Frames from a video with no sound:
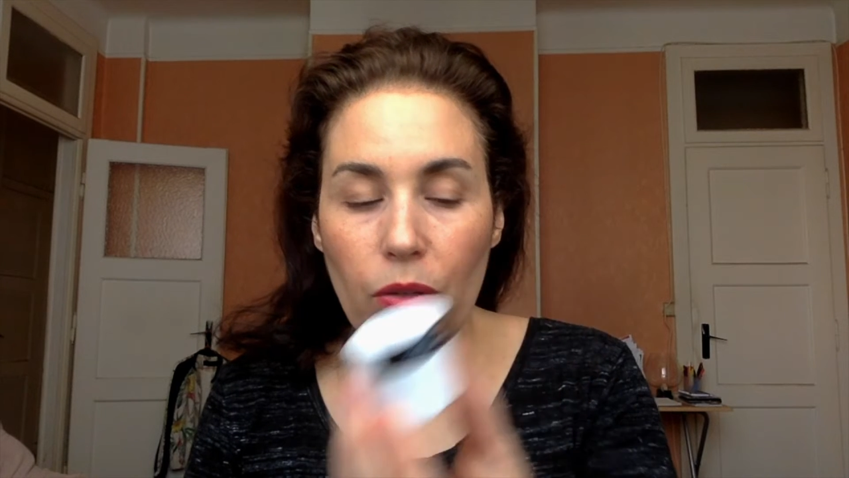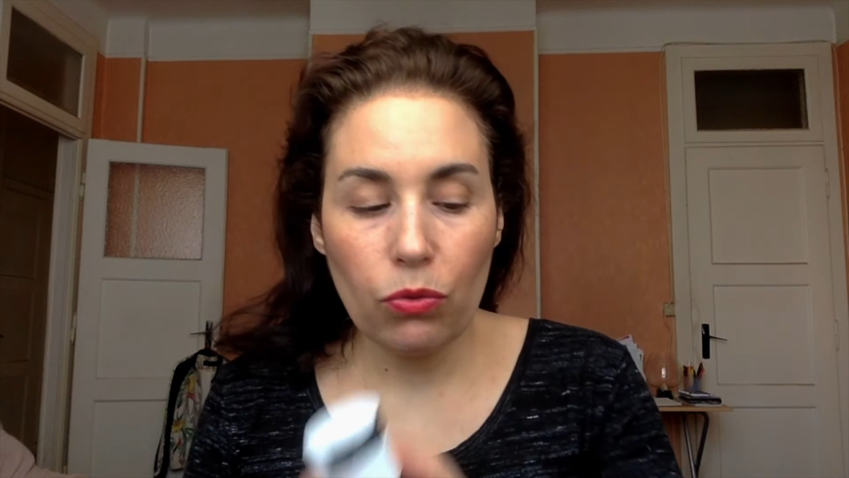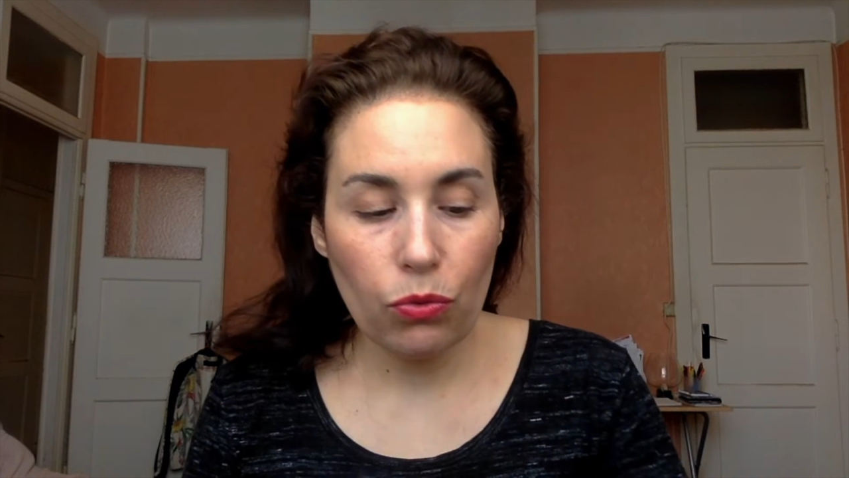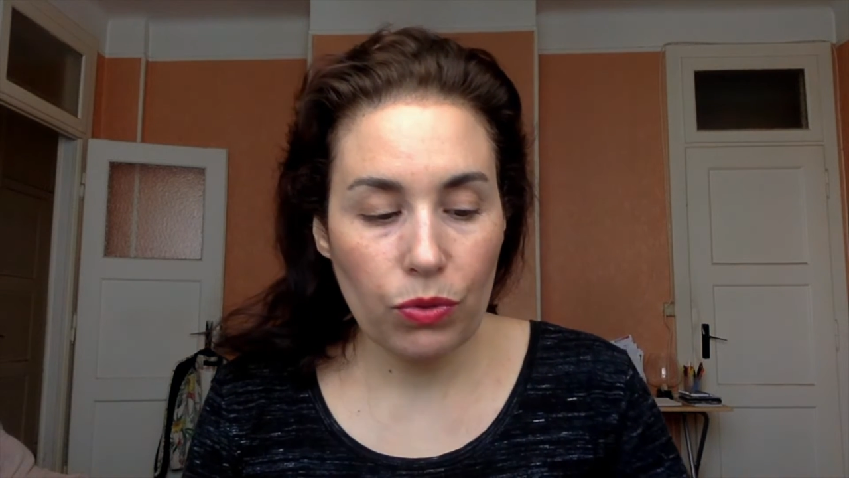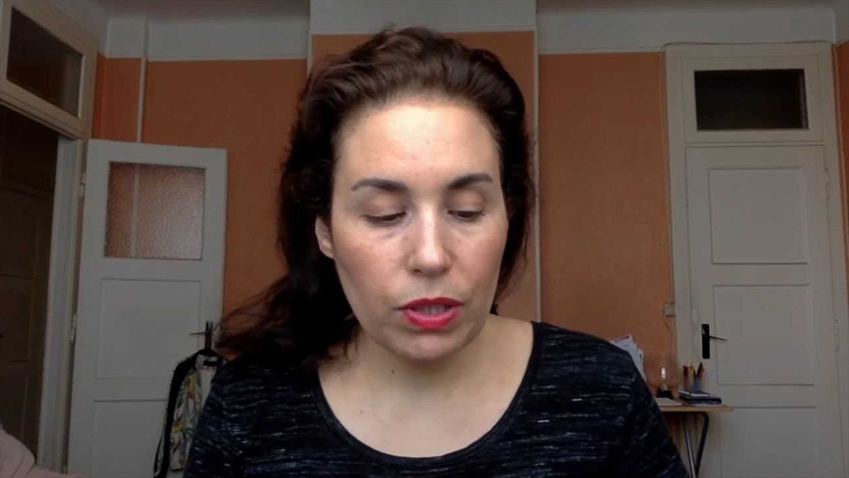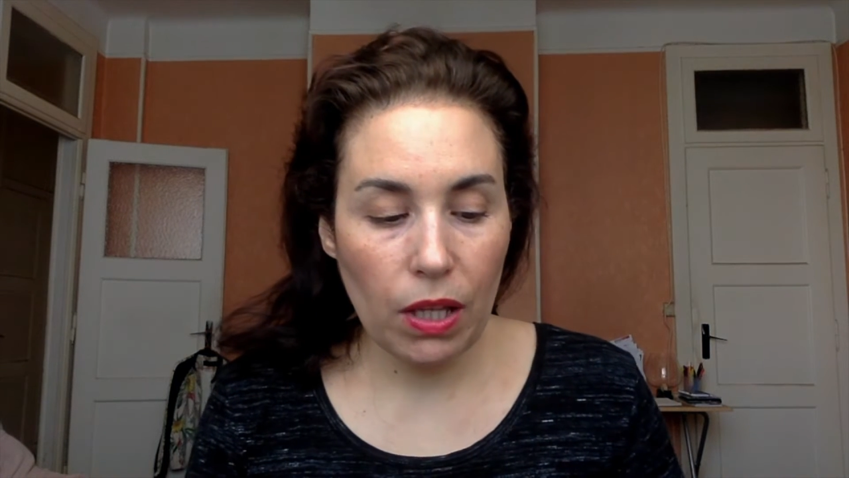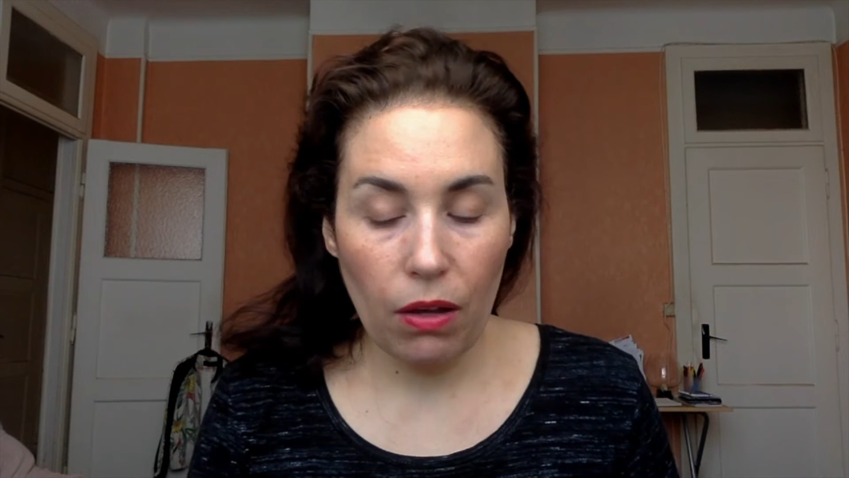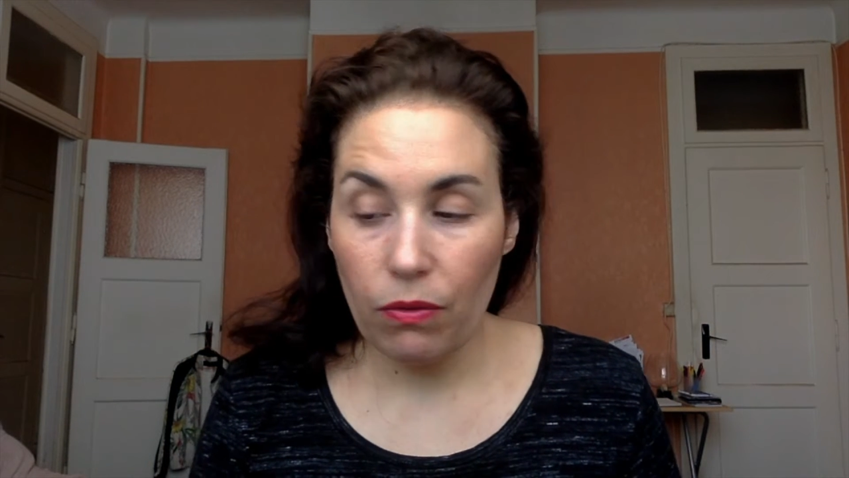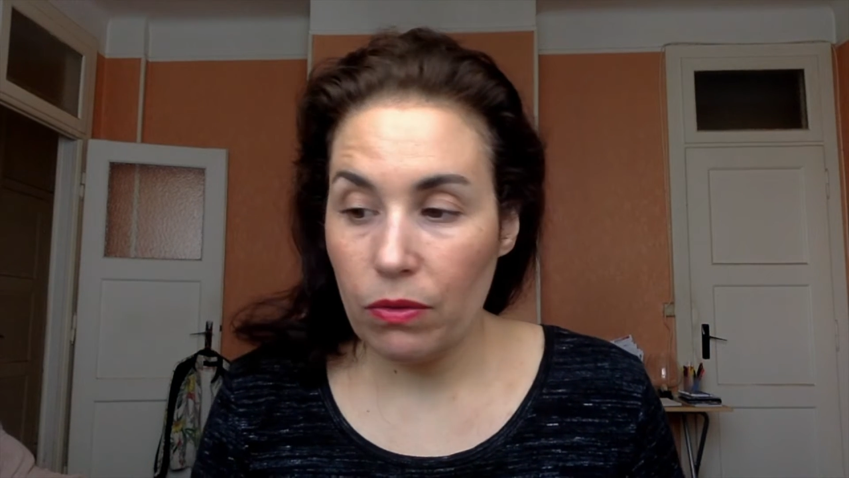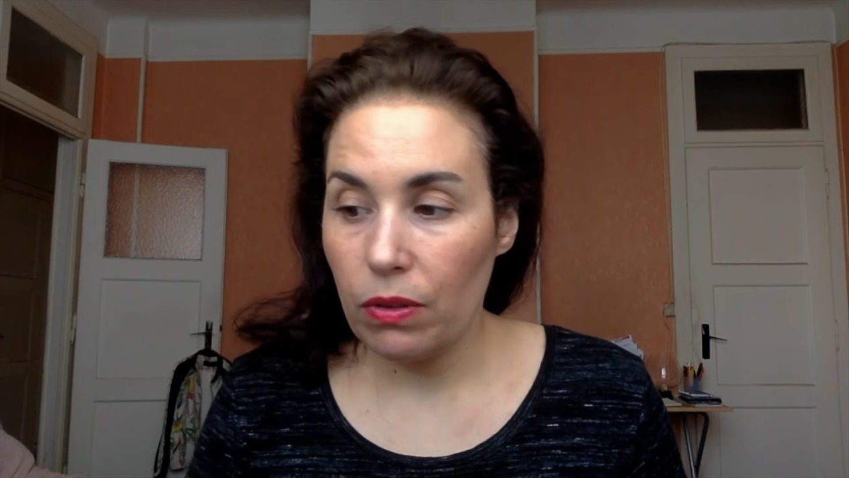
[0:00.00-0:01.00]
Donc
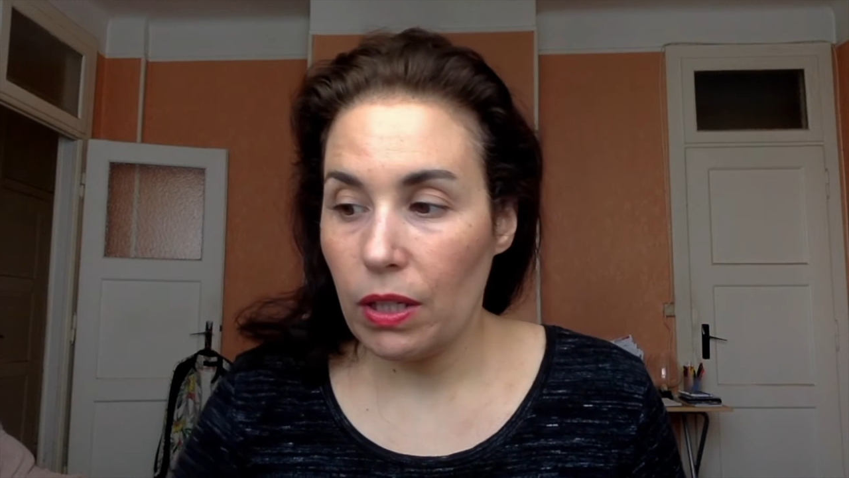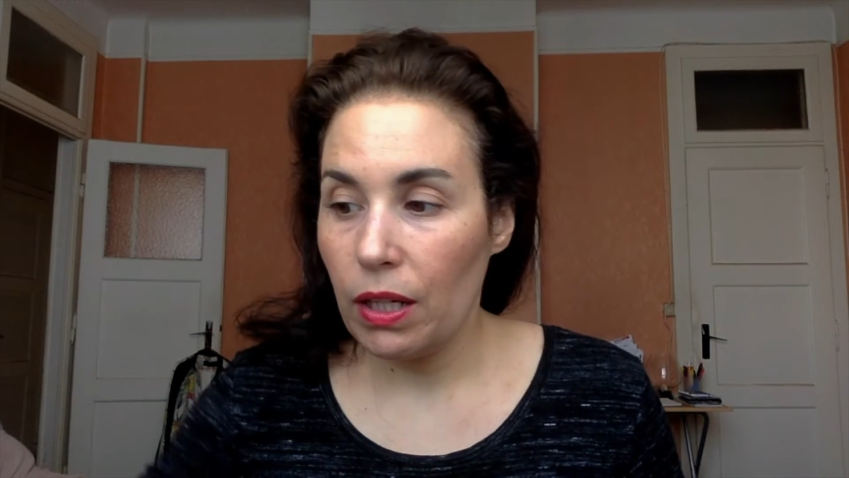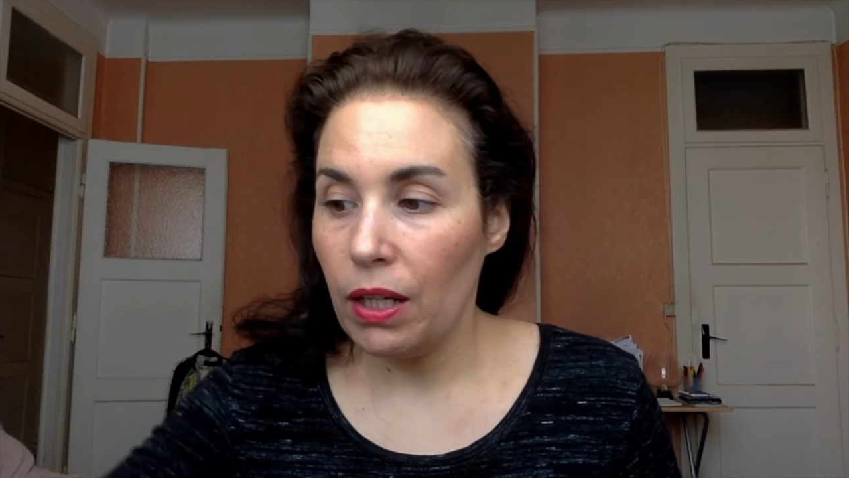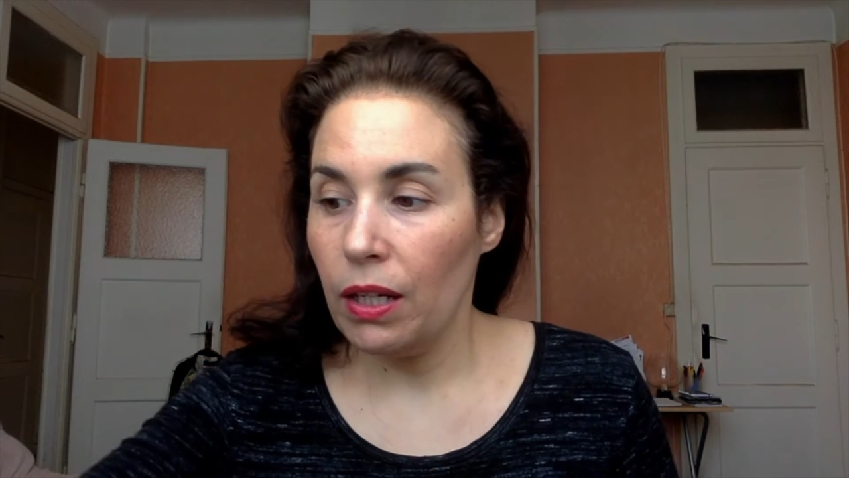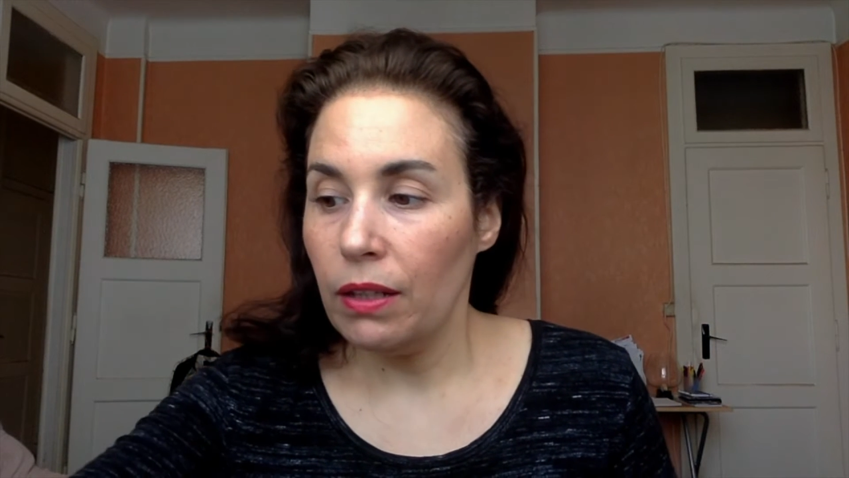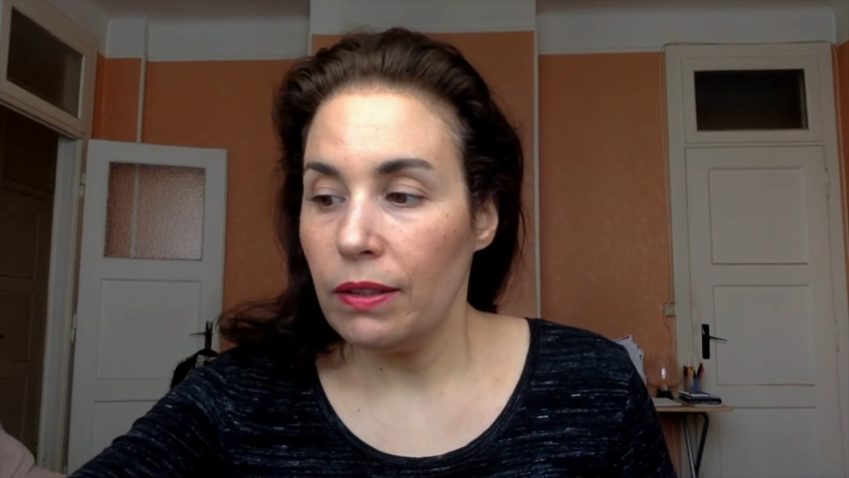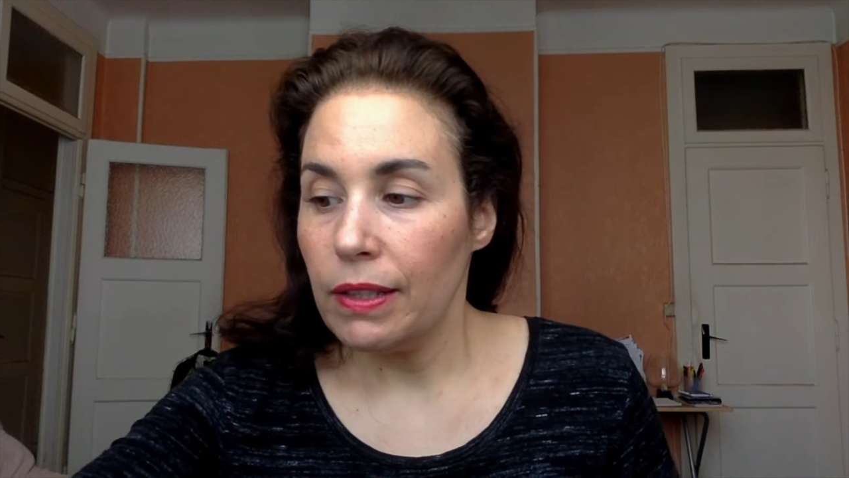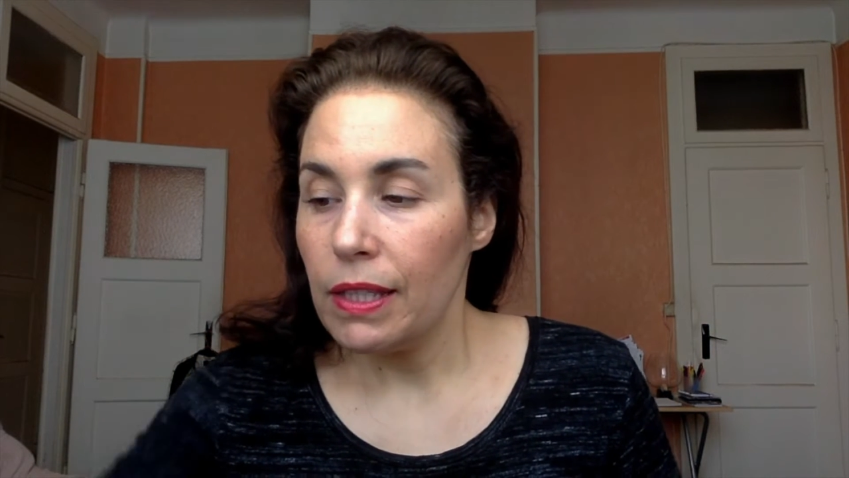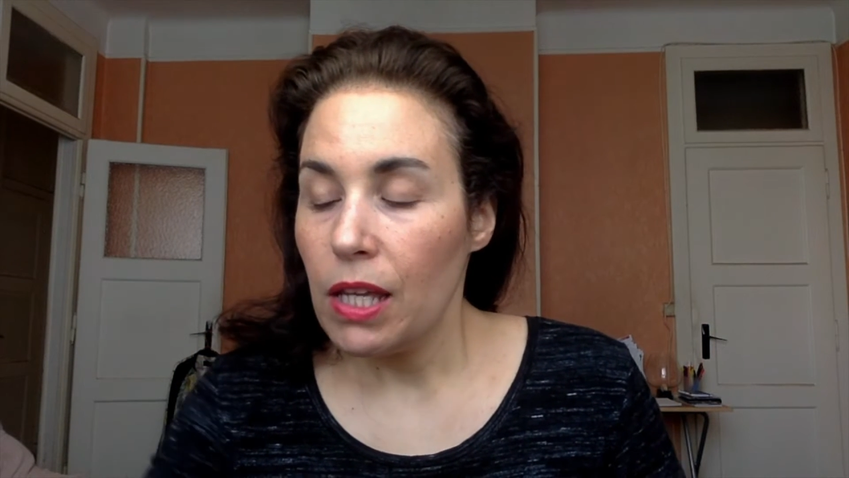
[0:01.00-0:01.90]
ça, voilà.